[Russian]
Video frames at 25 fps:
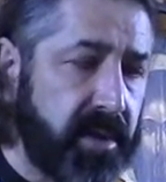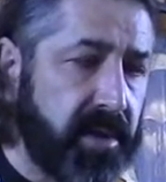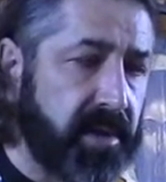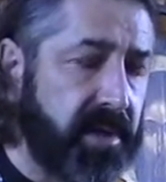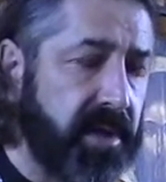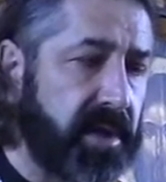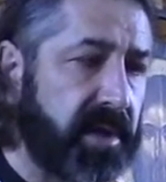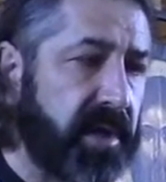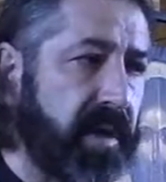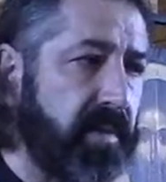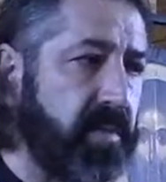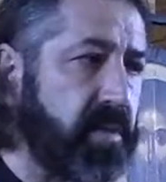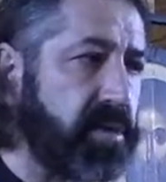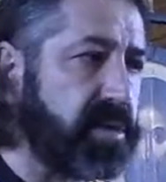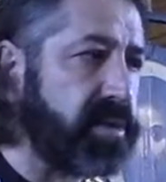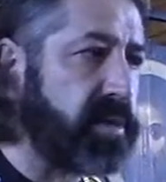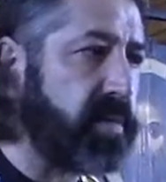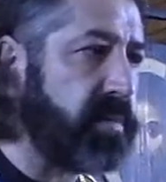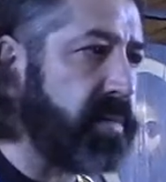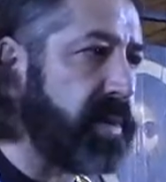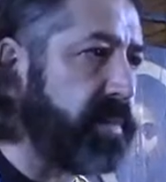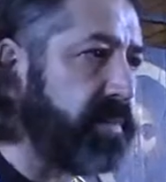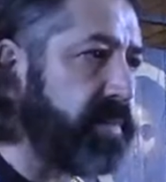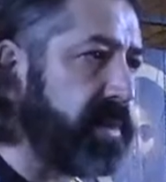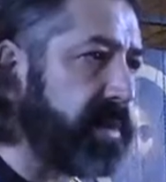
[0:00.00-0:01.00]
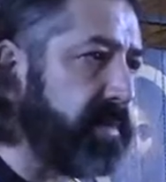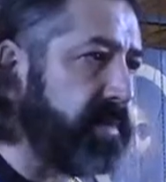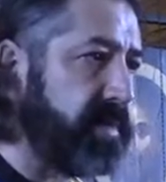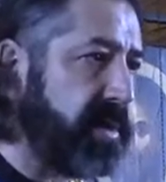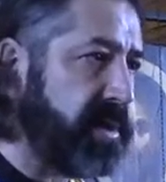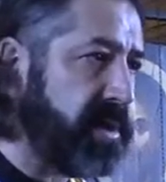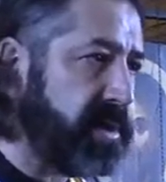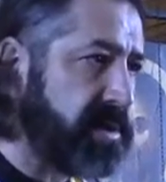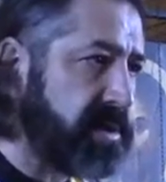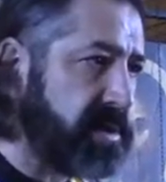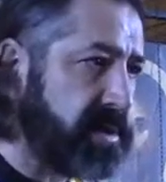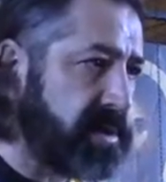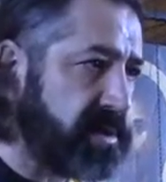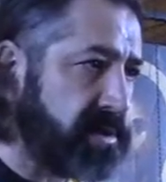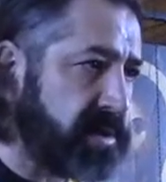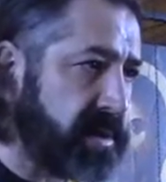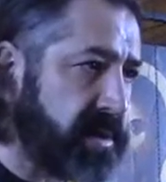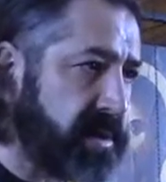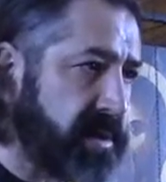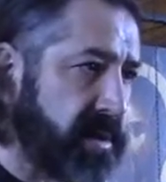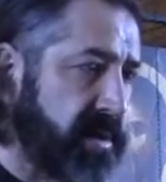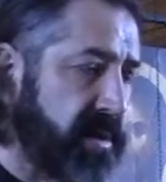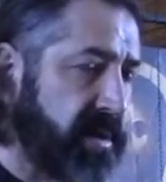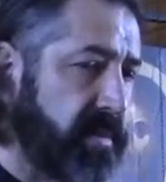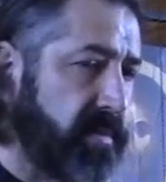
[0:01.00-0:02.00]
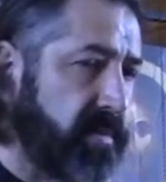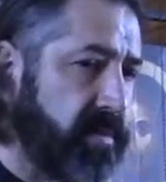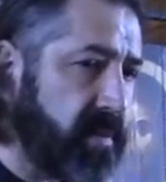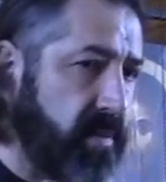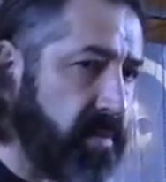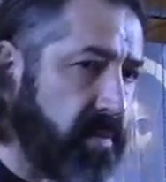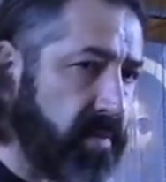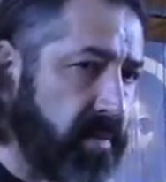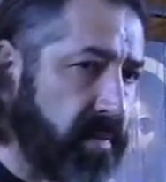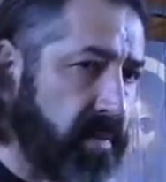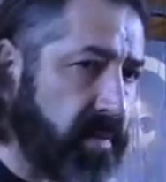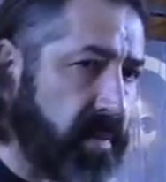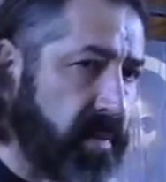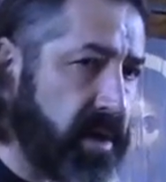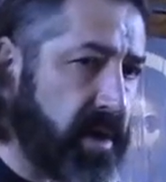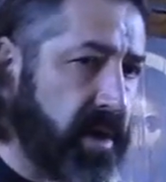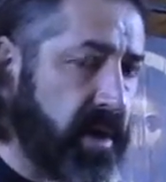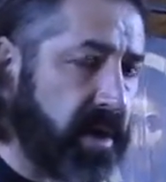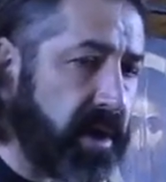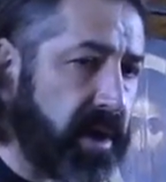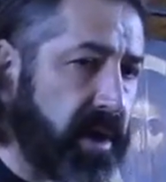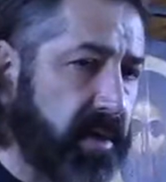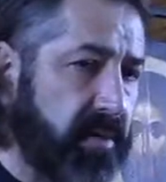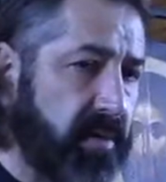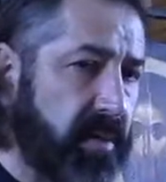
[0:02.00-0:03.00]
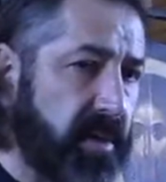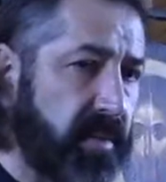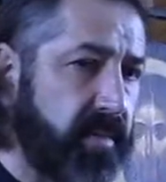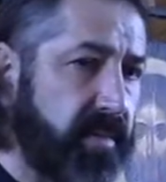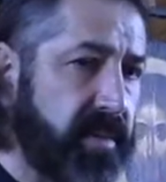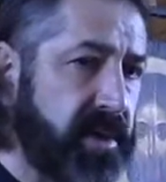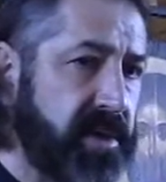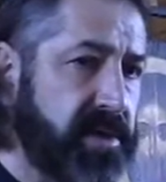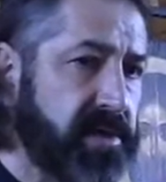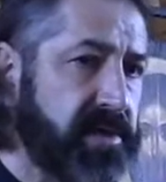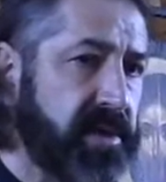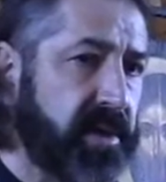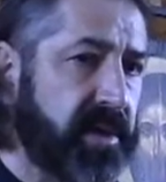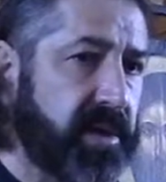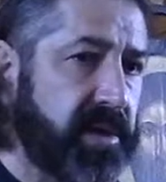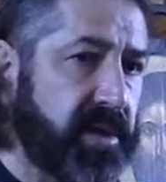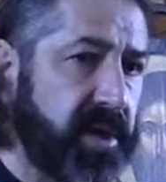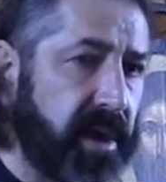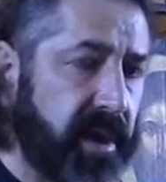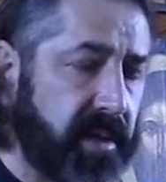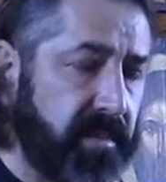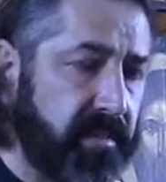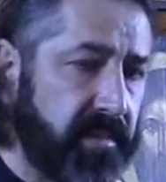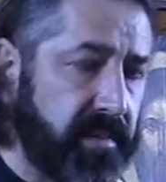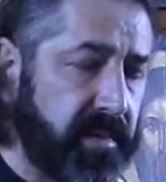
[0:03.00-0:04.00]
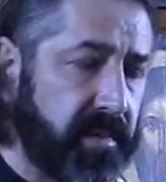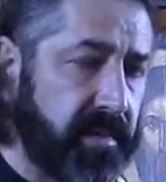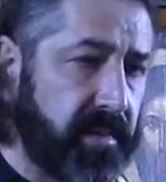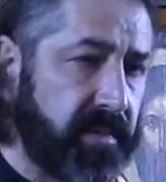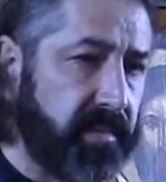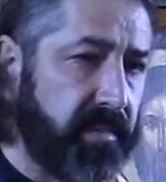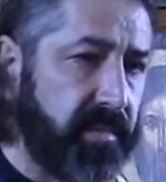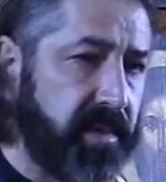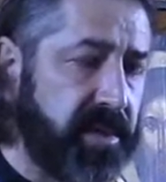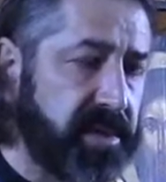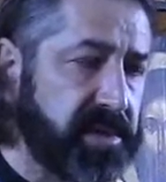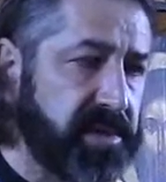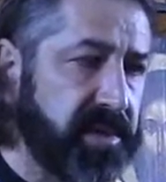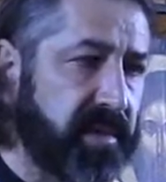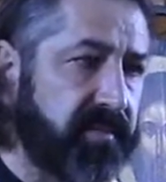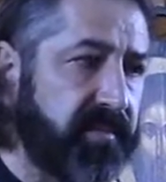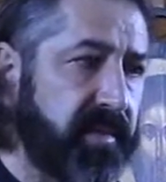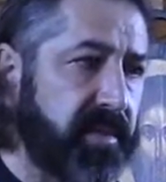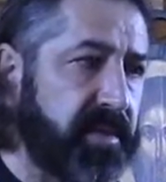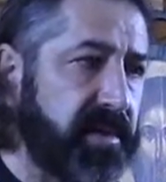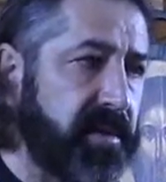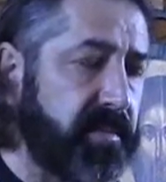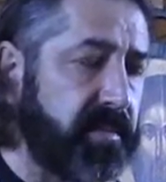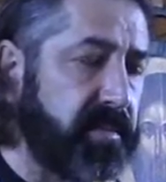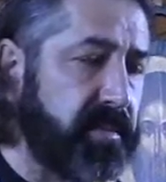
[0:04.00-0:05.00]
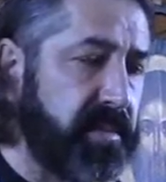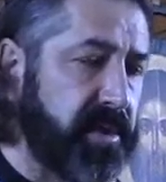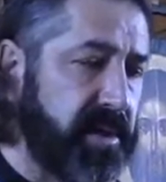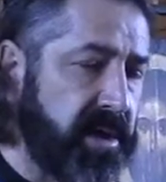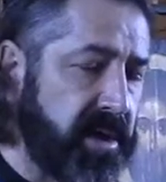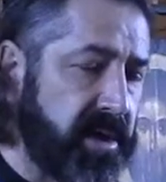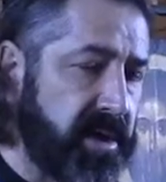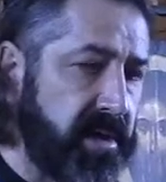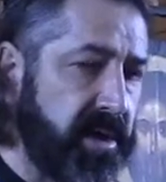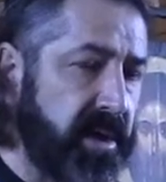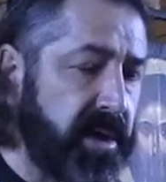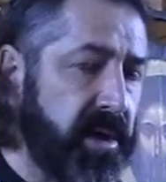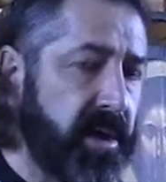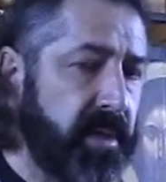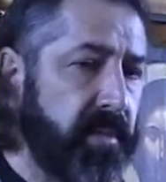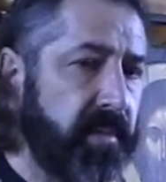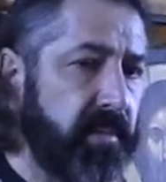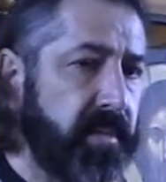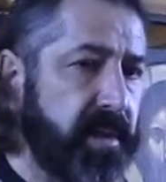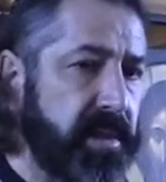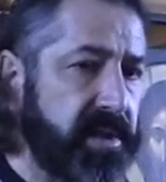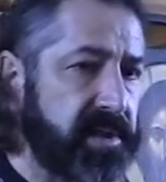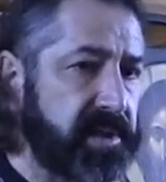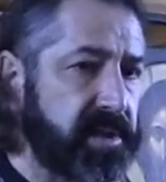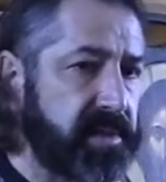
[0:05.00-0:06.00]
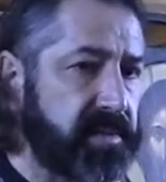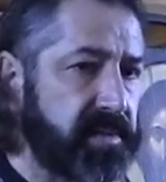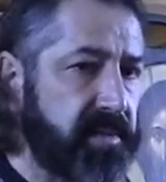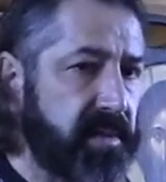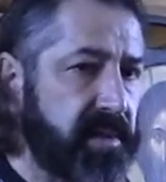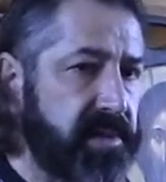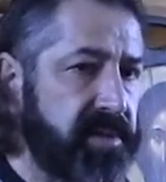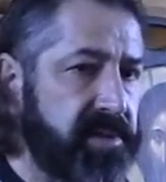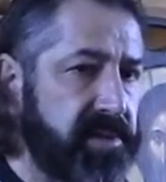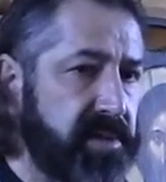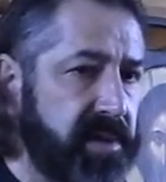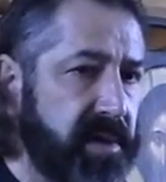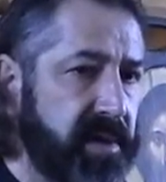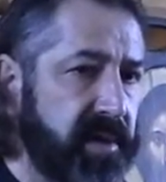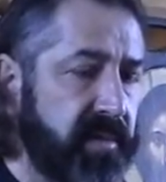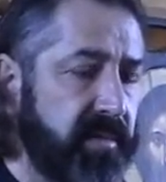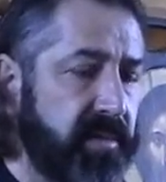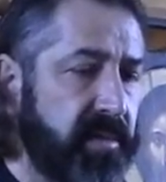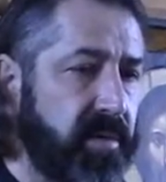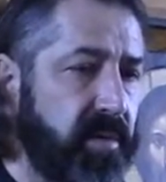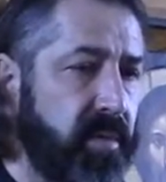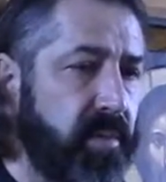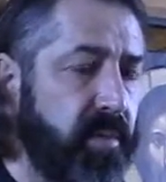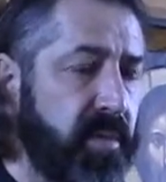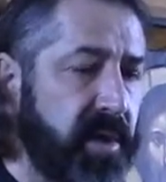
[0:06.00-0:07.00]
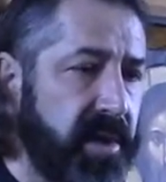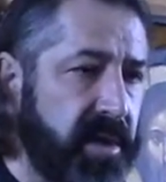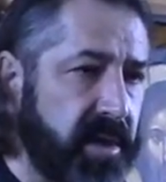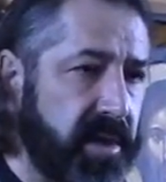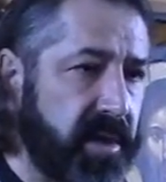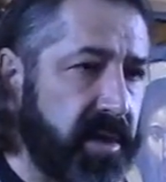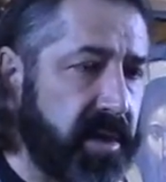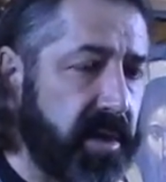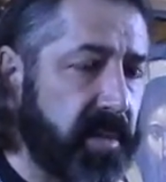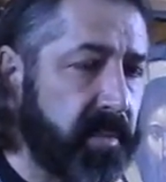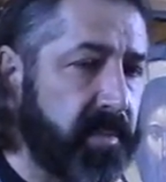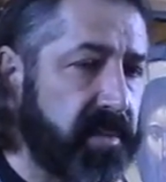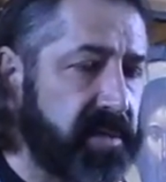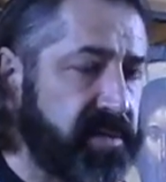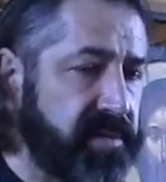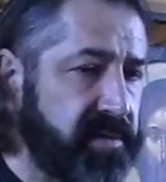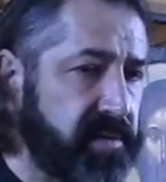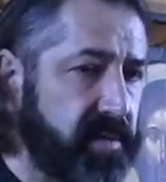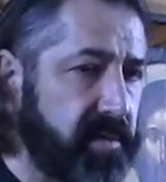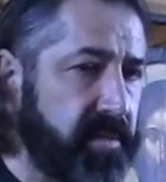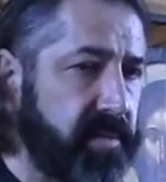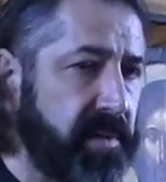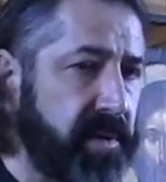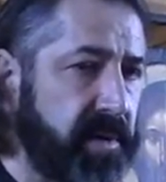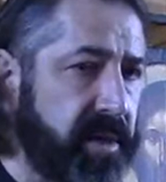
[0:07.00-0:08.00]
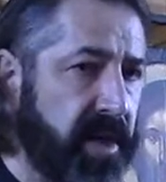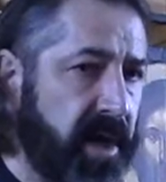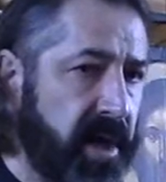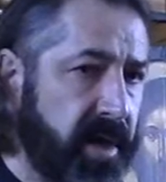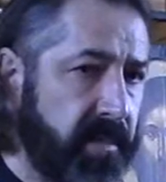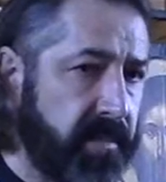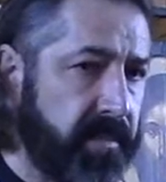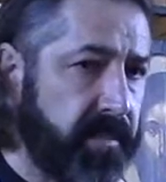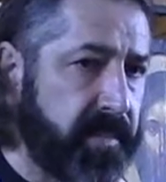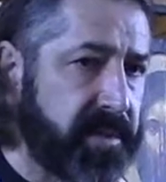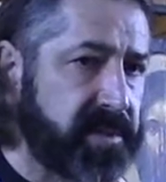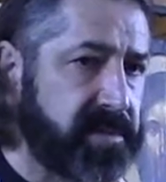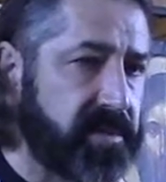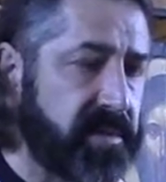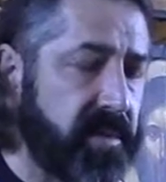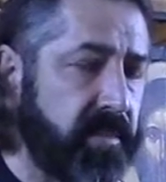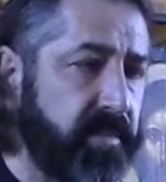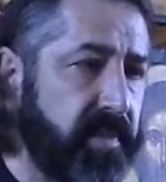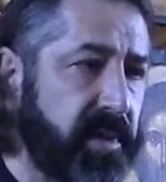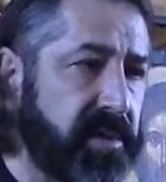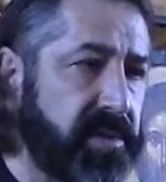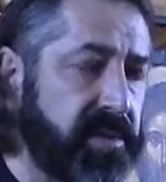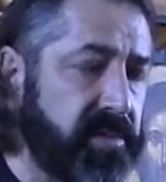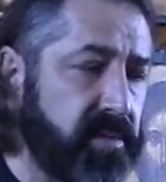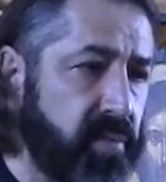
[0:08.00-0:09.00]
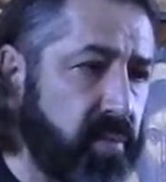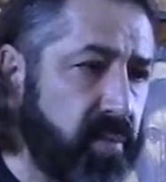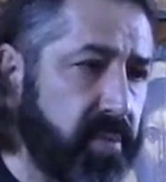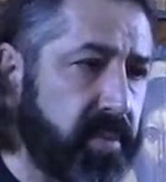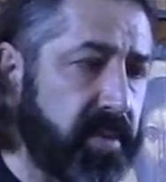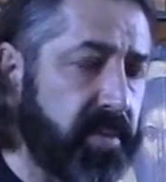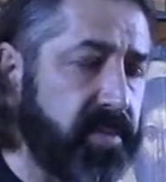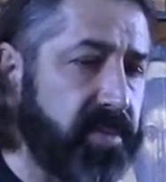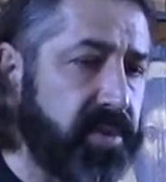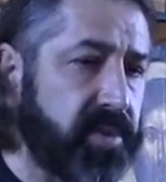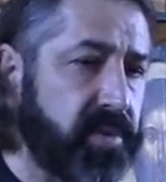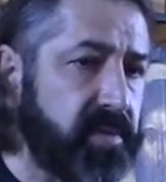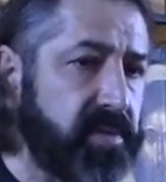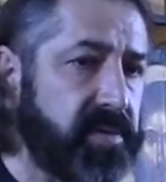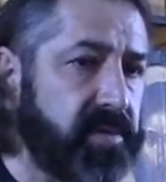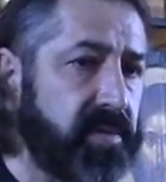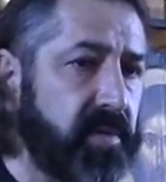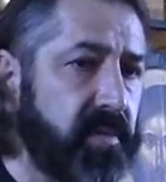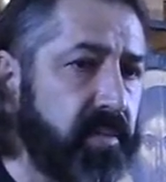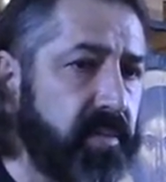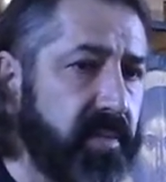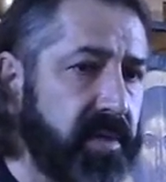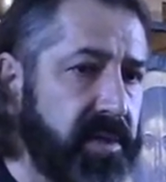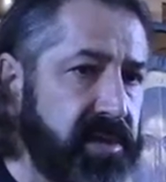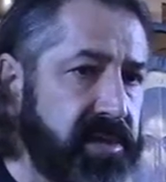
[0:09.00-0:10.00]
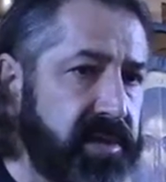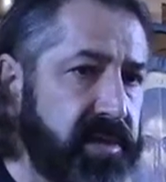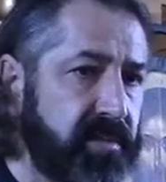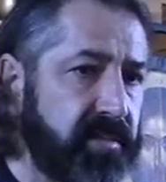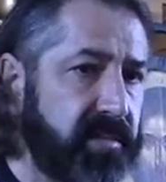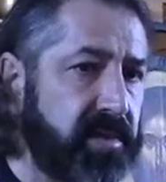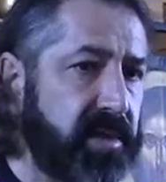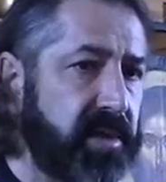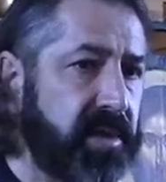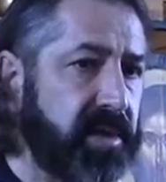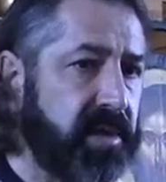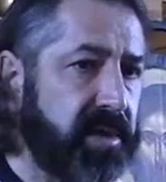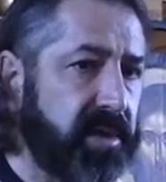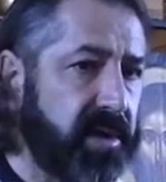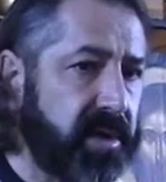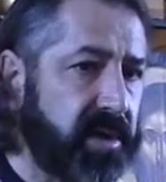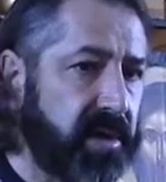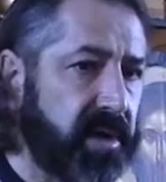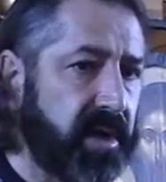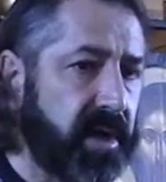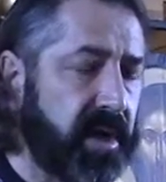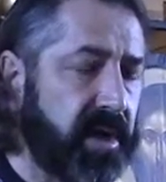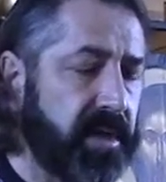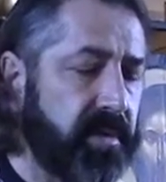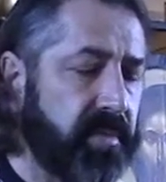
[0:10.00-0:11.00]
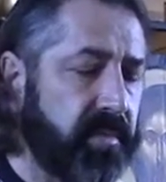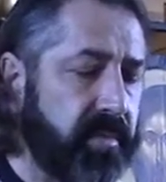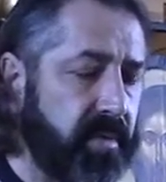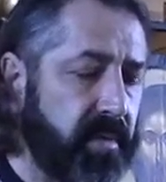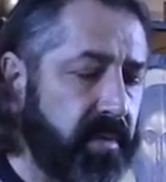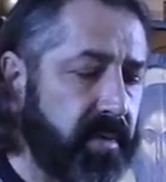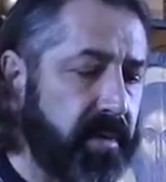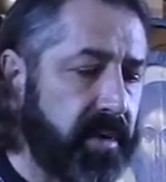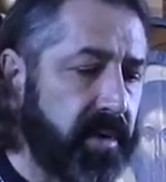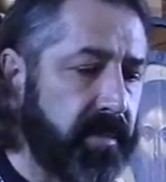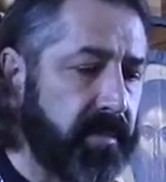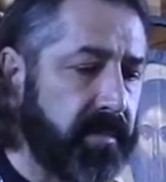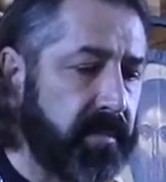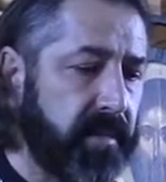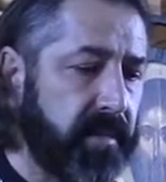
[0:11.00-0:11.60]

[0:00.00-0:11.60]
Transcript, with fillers: Для того, чтобы приблизиться к Богу, который близок к нам, близок в этом мире, близок к своей церкви, но мы – по своим делам, по своим поступкам, чувствам, мыслям далеки от Бога.